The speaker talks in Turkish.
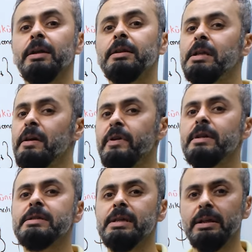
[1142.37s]
Ne
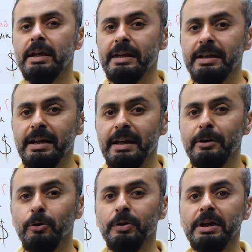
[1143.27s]
verirsen
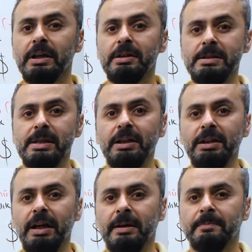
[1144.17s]
elinle o da gelir
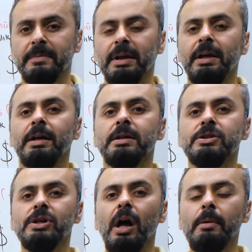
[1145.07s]
seninle.
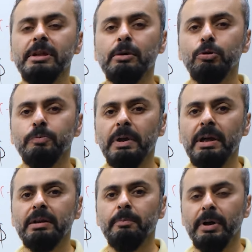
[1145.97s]
Camide
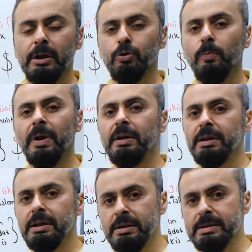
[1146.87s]
hutbelerden para toplandı
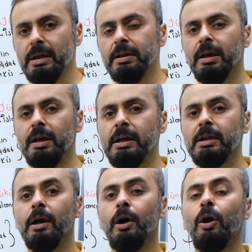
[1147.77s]
Hindistan dahil.
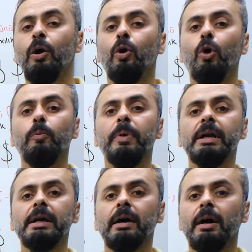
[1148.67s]
O
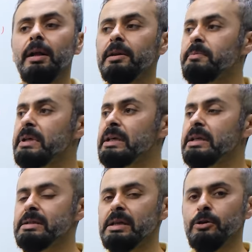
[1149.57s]
parayı aldım
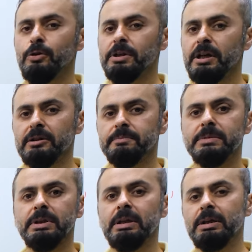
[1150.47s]
İngiltere'ye gönderdim.
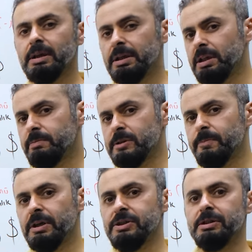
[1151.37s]
İki tane gemi
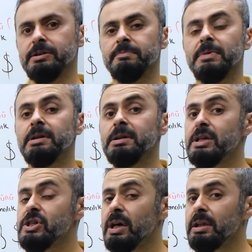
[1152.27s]
sipariş ettim.
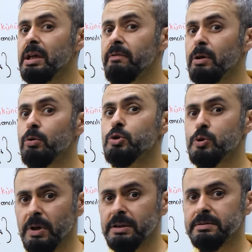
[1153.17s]
Reşadiye ve
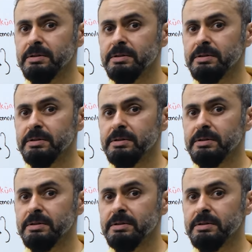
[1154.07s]
Osman.